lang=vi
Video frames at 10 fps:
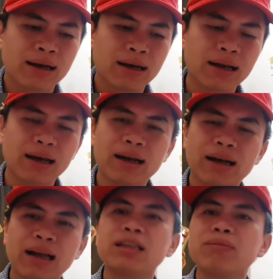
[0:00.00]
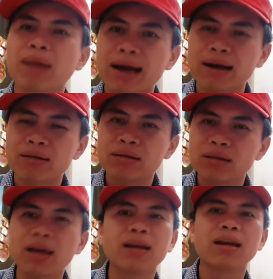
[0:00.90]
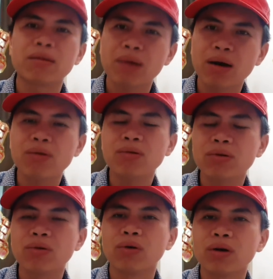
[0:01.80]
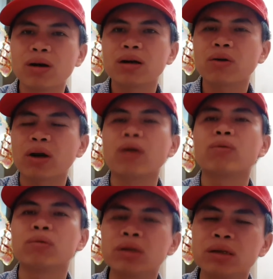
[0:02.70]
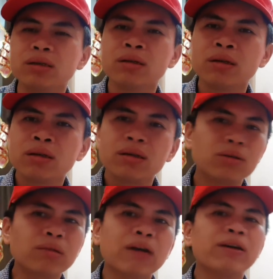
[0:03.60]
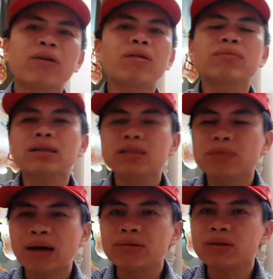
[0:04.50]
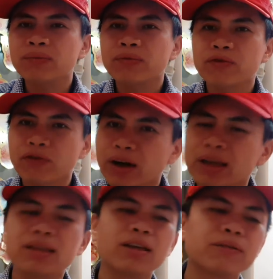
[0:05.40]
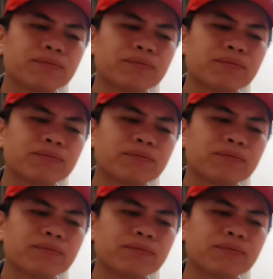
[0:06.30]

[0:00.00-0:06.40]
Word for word: là là sinh mạng tiền là máu của hoạt động đầu tư thì chúng ta phải có công tác dự báo vậy thì